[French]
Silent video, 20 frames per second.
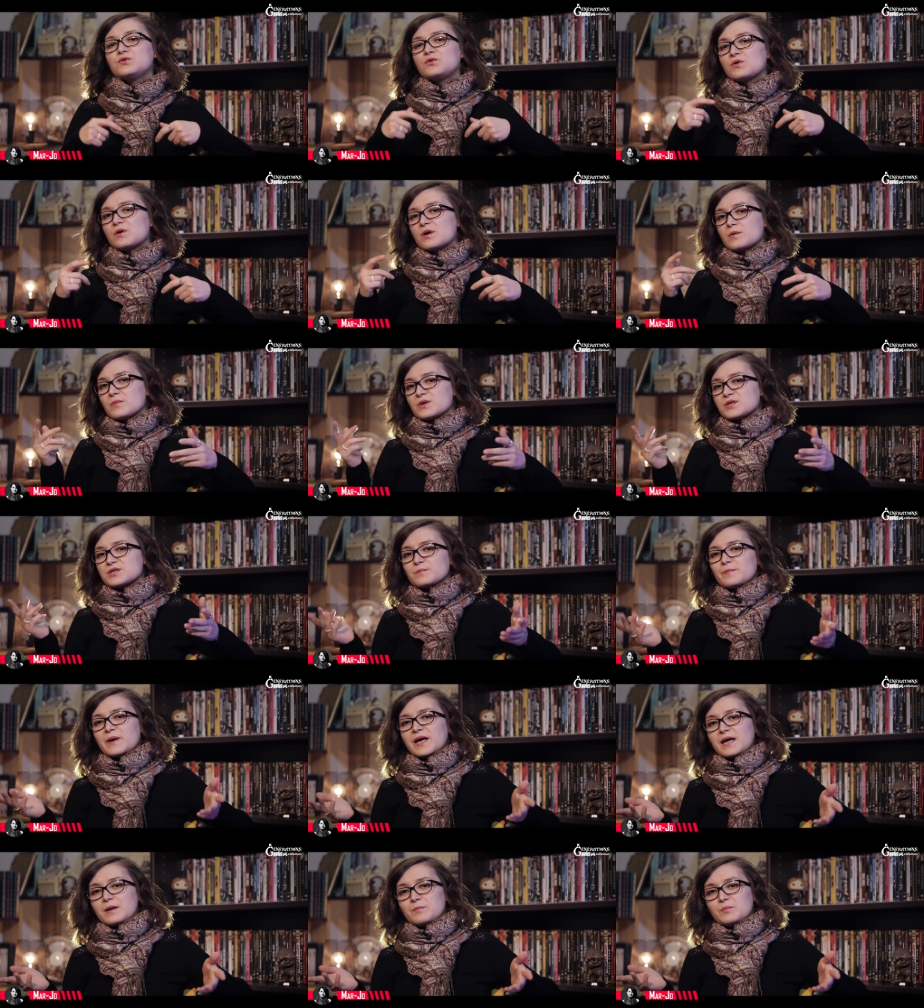Tout commence
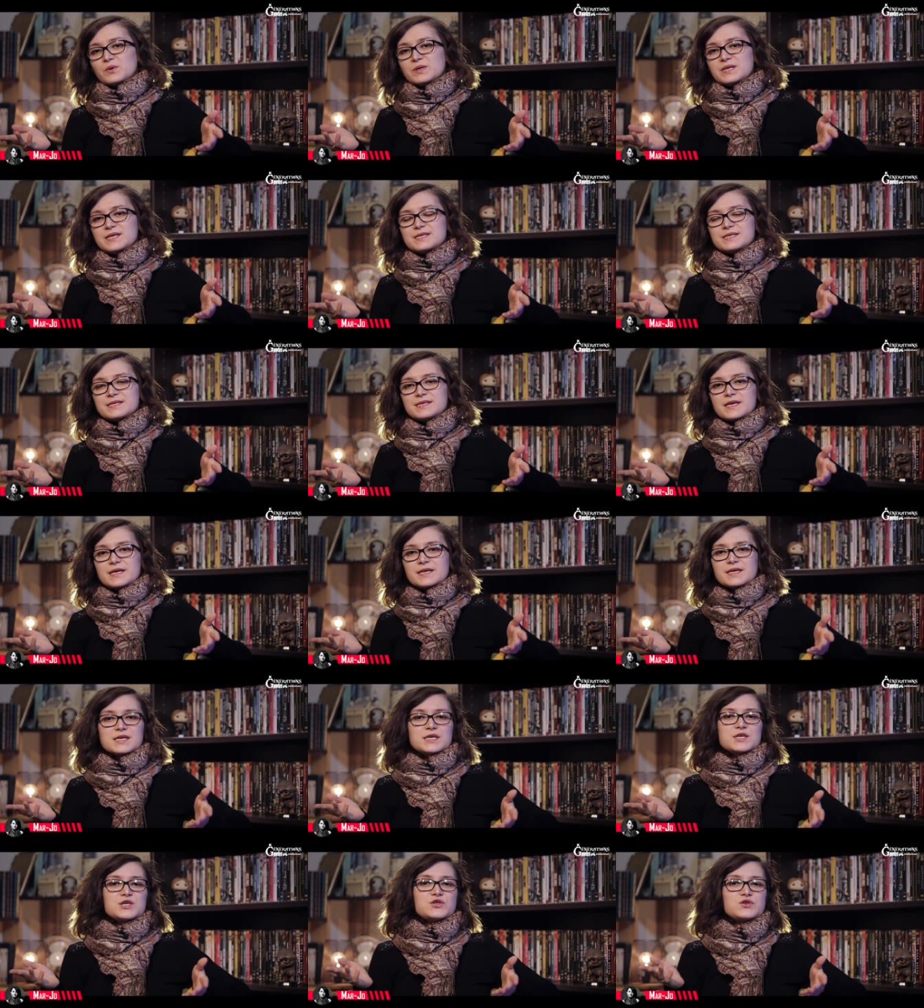par un policier
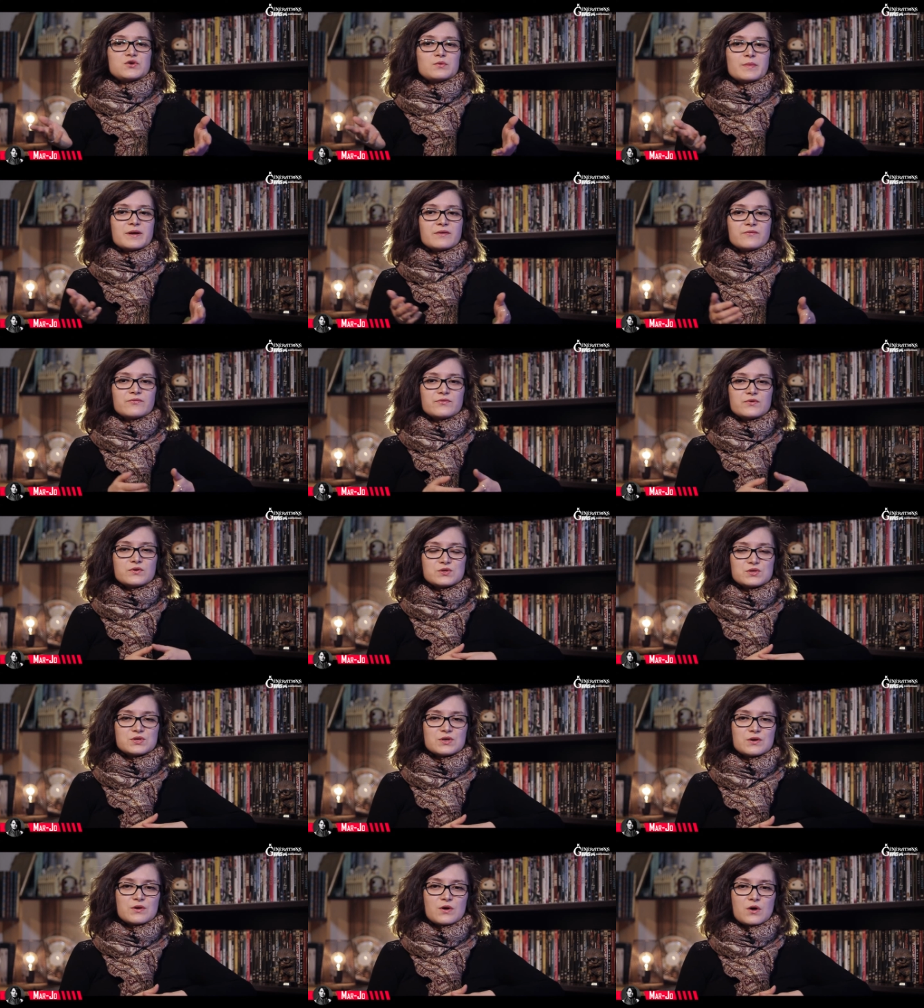qui, chemin
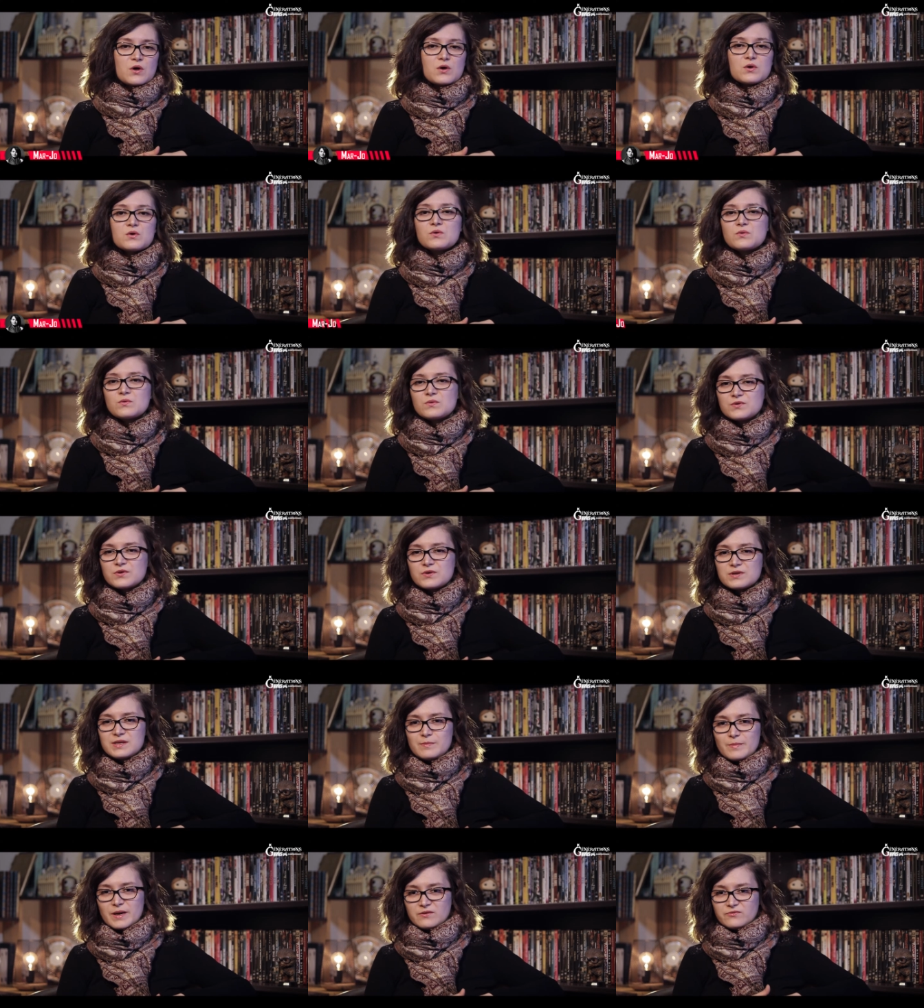faisant, rencontre
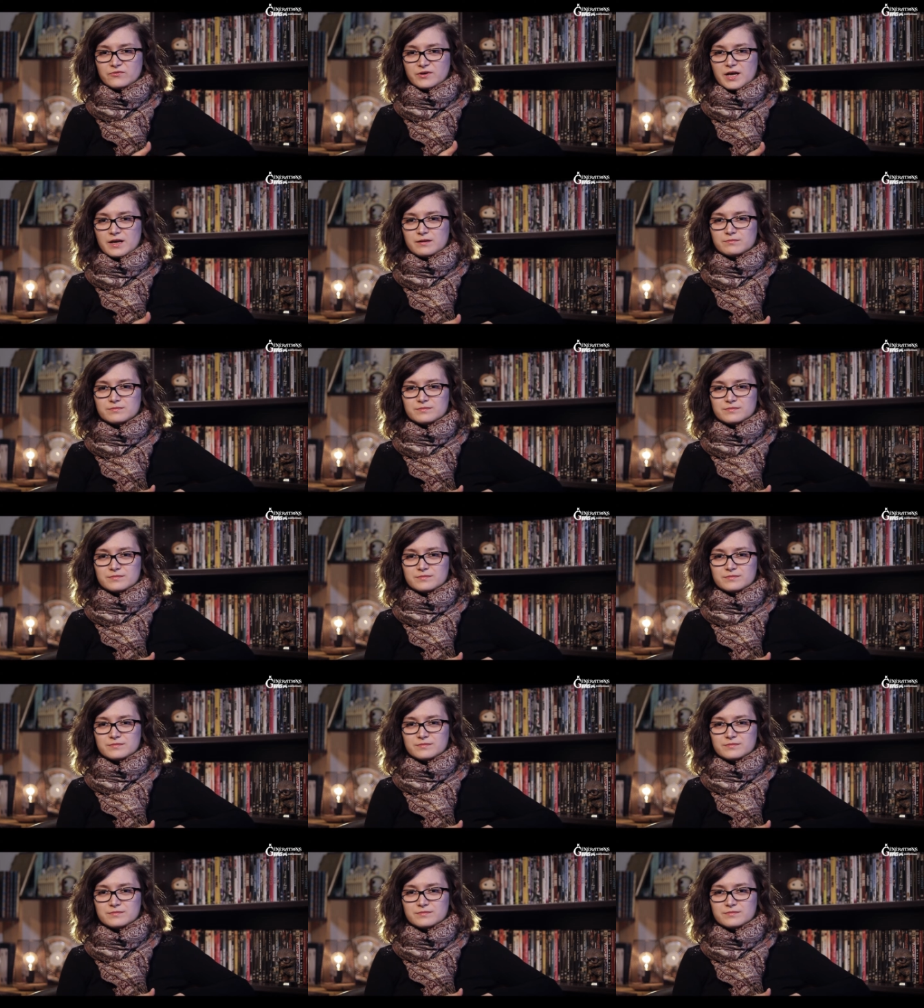des malfrats.